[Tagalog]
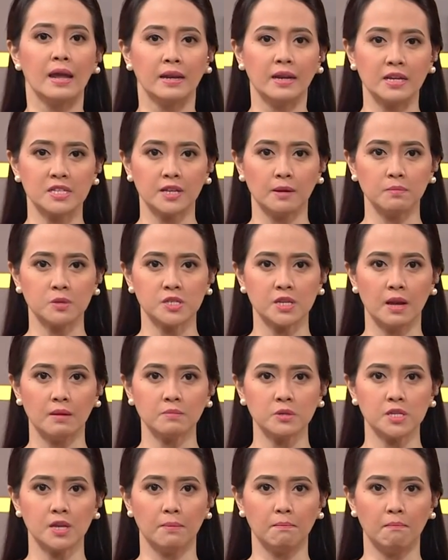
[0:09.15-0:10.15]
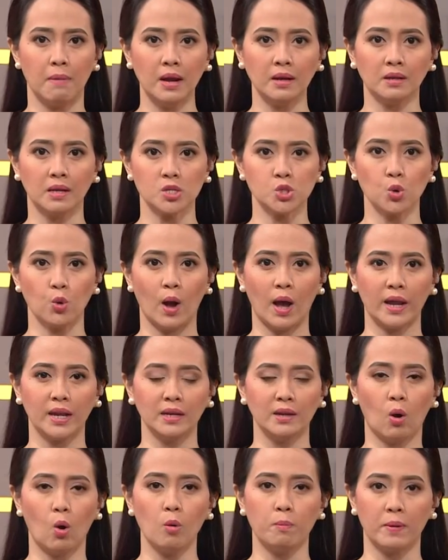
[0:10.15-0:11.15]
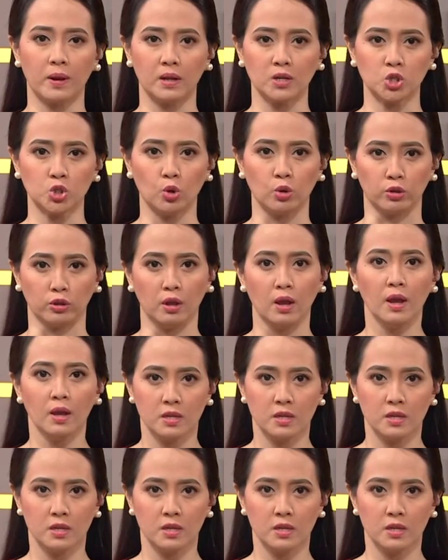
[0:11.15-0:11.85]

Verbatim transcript: na samsam sa magkasuhay na operasyon.